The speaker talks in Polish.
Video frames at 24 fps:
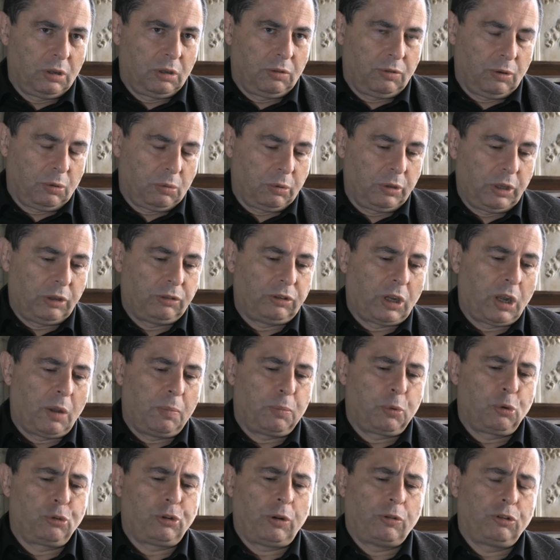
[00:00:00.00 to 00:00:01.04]
I wokół nas jest taka
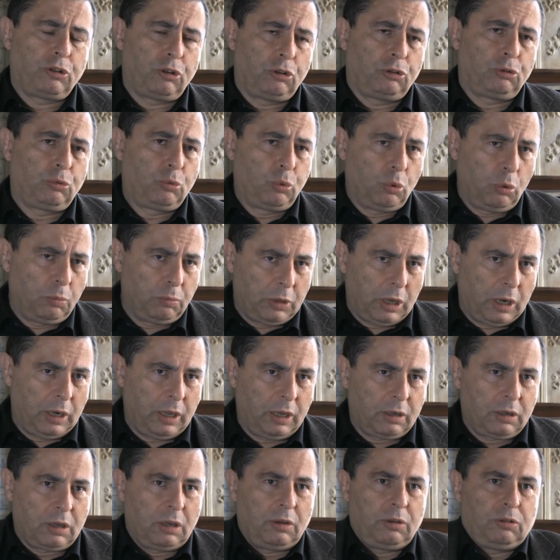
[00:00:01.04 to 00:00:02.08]
próżnia, już jest tłum
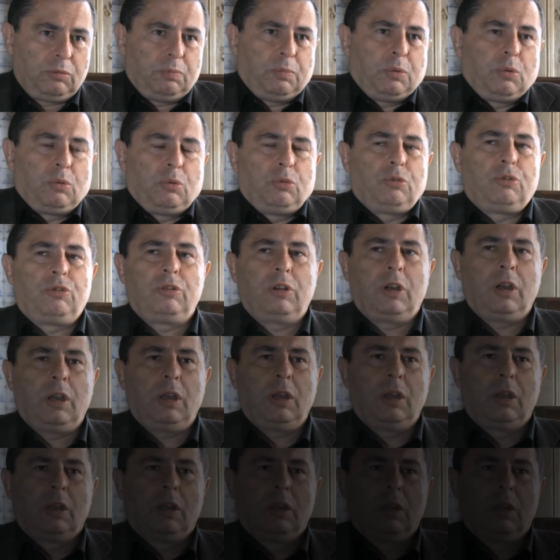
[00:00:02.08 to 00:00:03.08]
daleka, jest próżnia.